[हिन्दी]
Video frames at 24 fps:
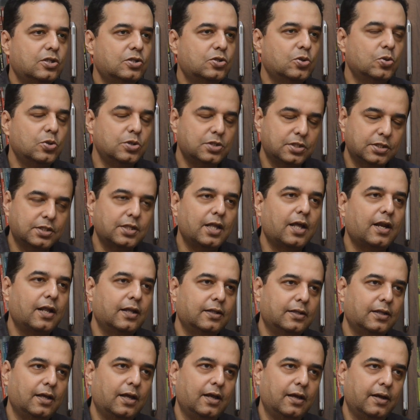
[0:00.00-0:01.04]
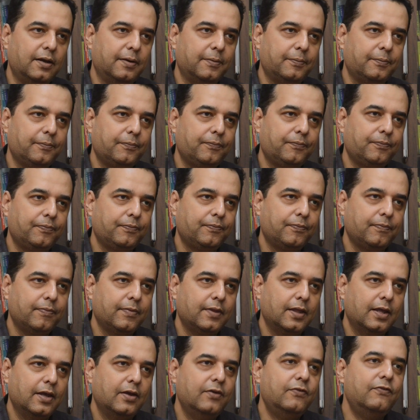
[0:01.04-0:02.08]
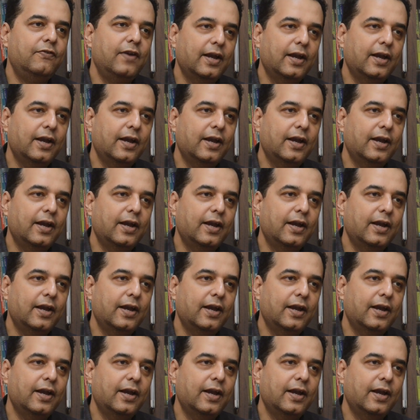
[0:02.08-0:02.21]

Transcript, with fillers: सोचता रहता है